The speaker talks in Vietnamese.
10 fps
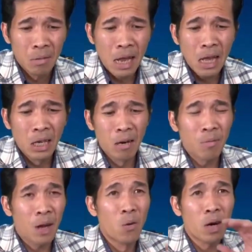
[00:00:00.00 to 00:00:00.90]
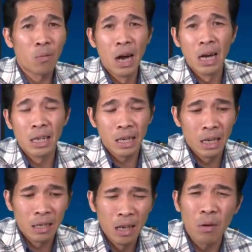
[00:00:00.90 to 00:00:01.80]
mày dậy sớm phải uống cà phê này
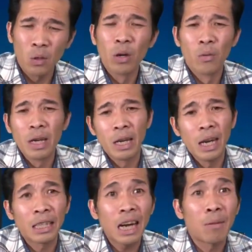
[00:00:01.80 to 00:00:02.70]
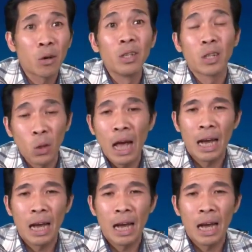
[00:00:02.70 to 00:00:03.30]
kia nhưng mà tôi quy nghĩ là chắc là mọi người coi